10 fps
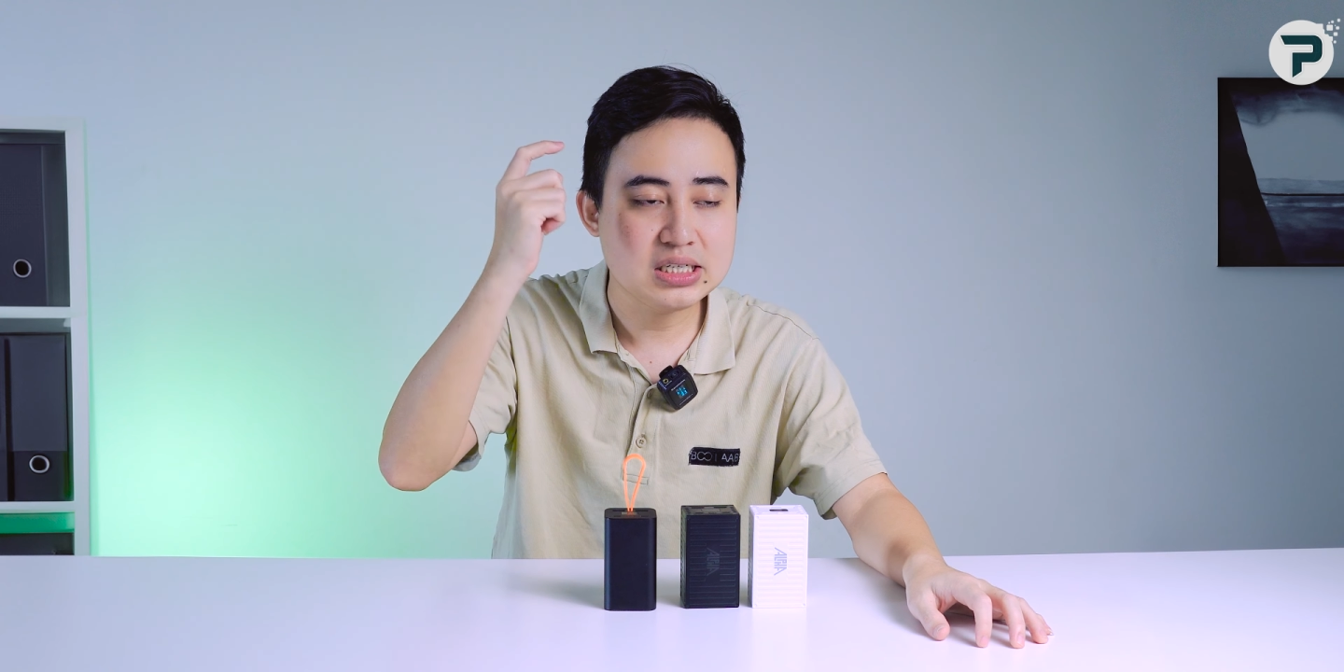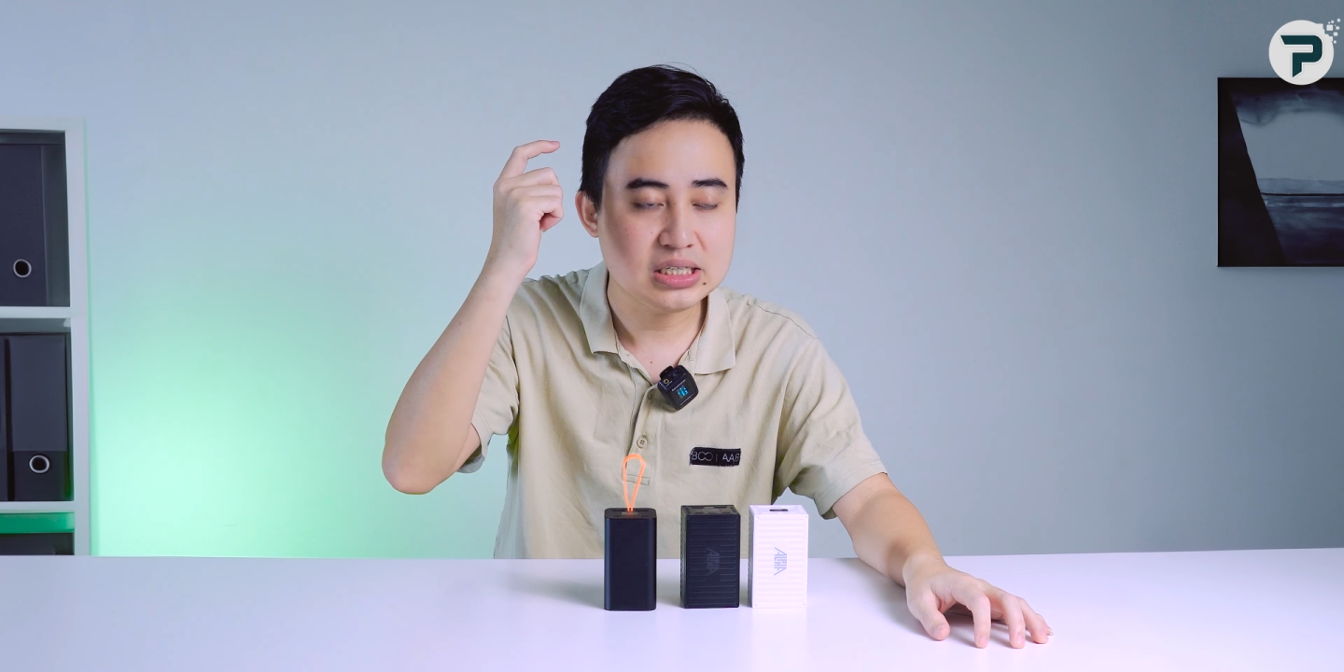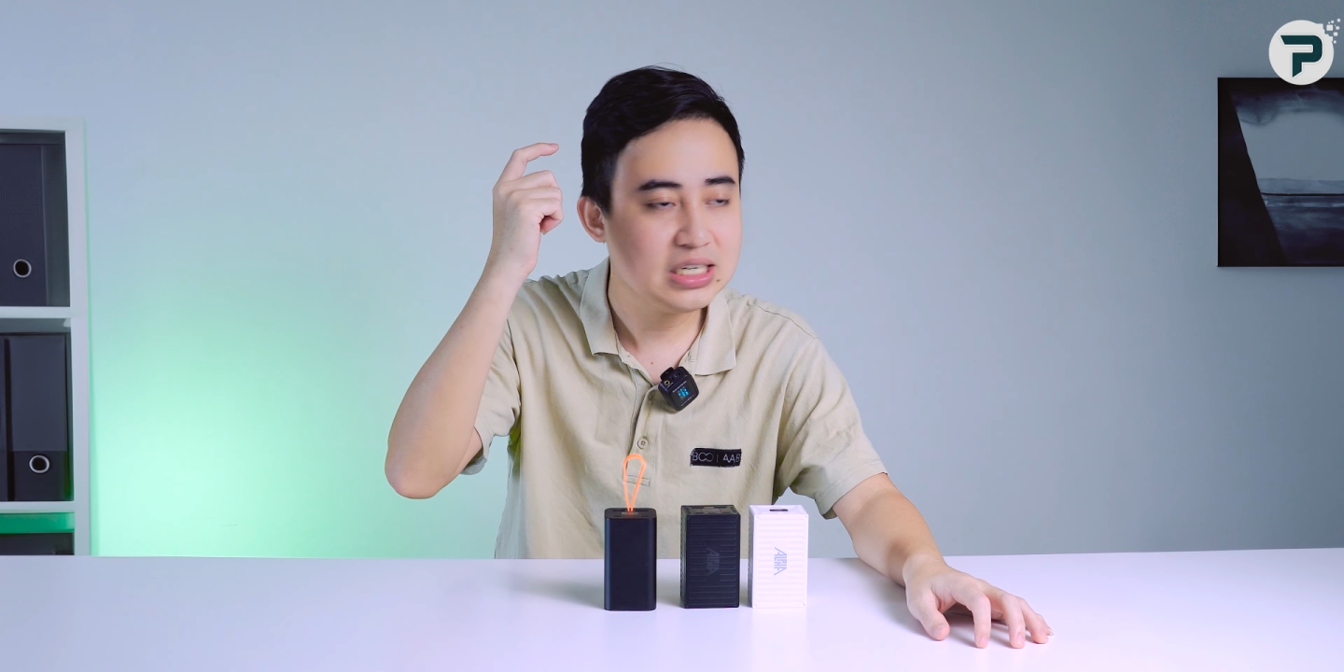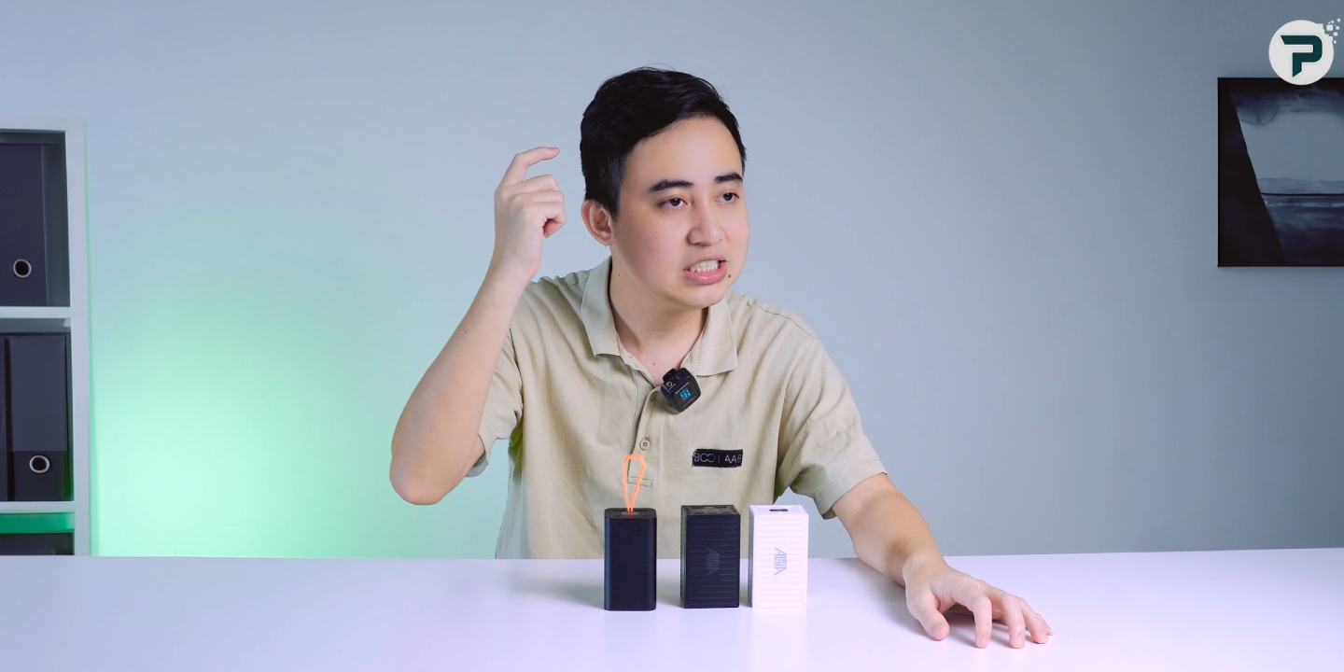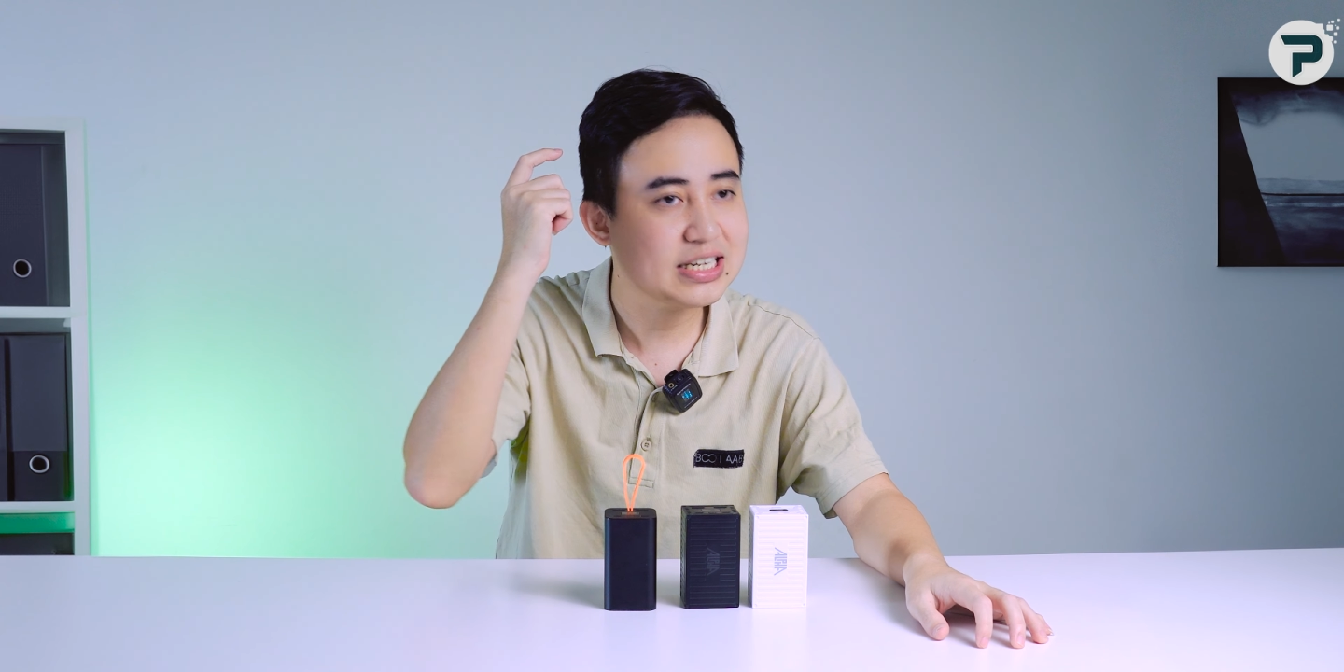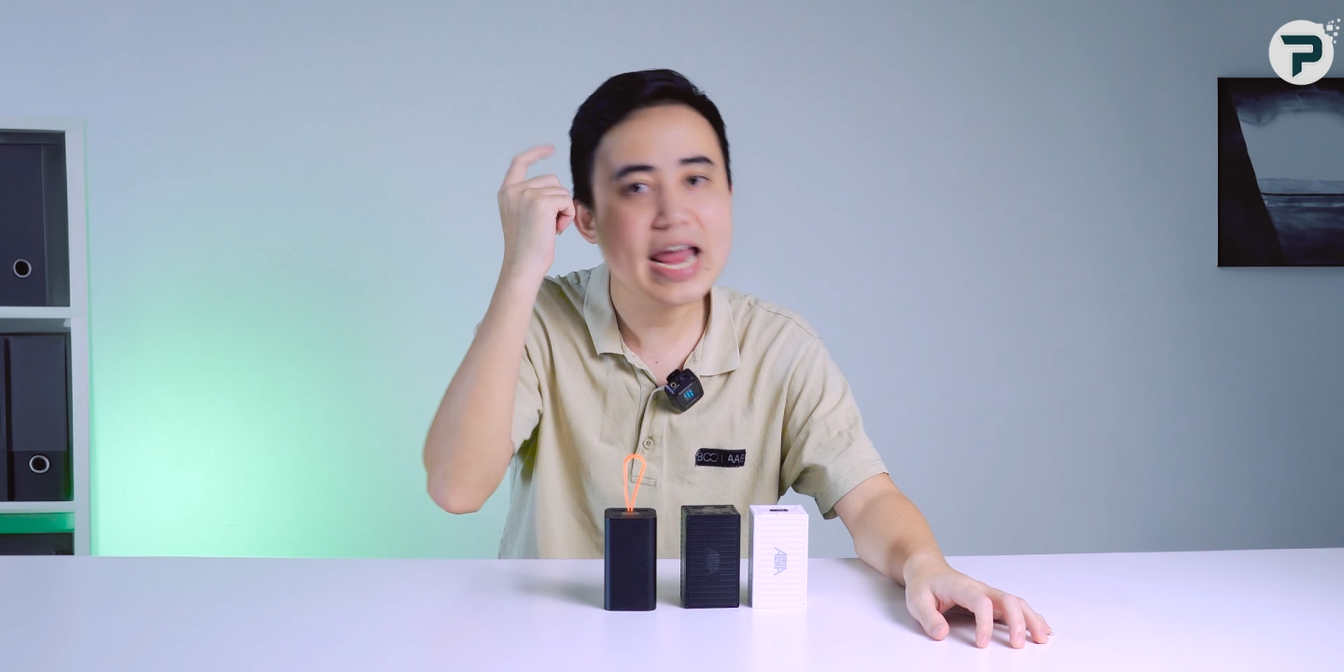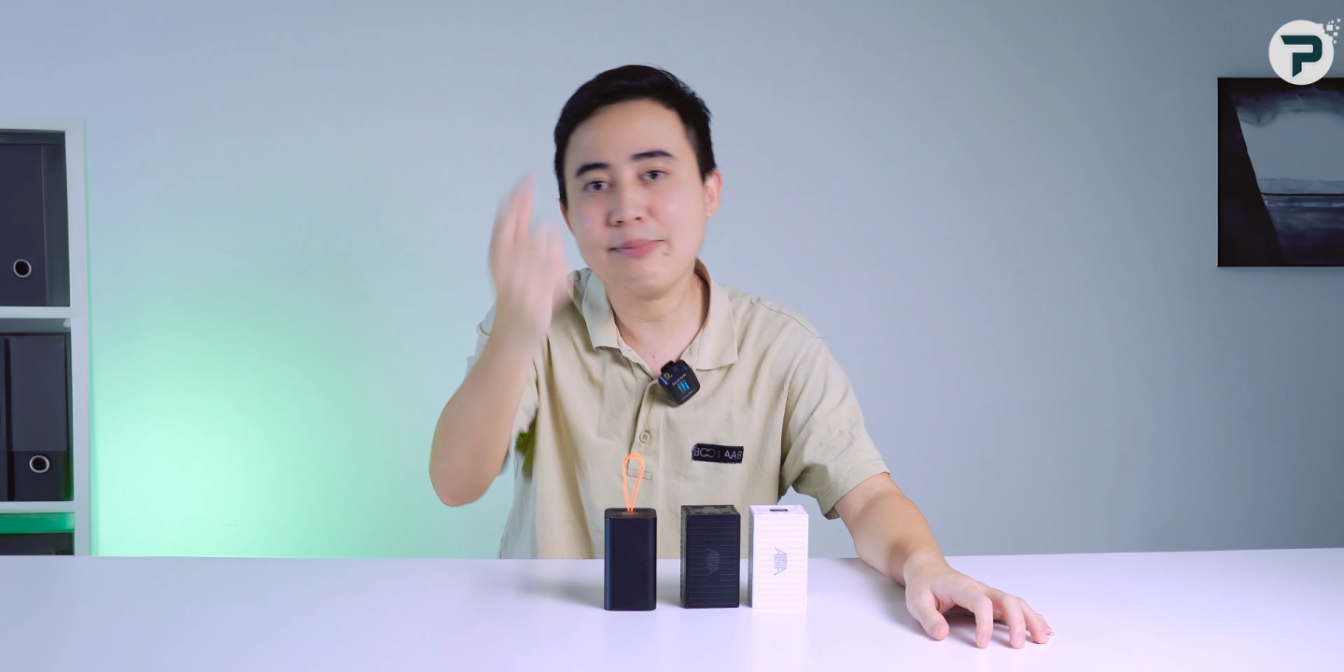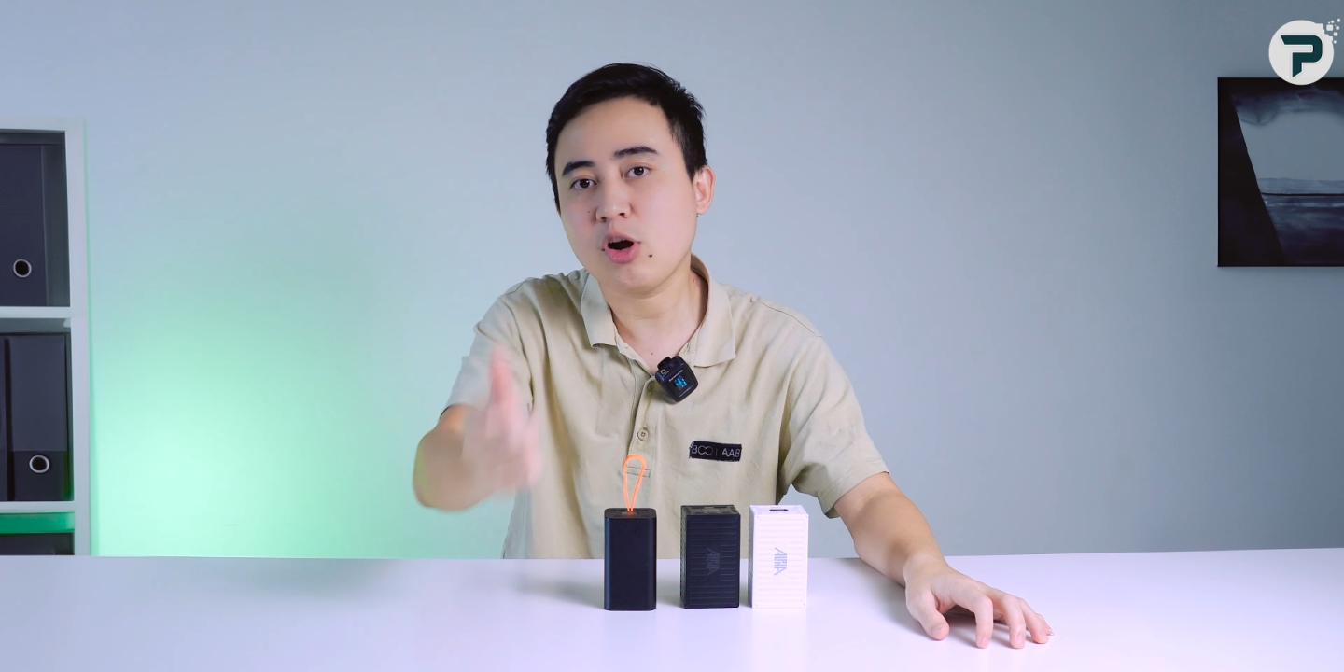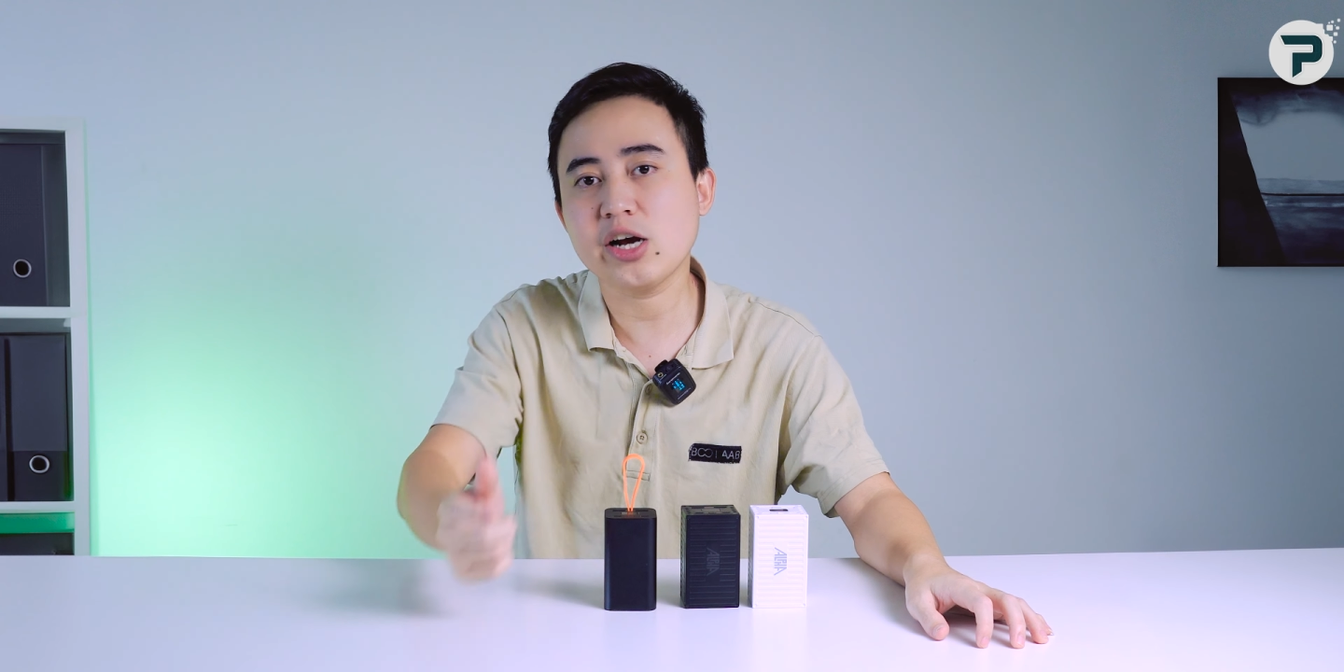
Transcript: thử đi xem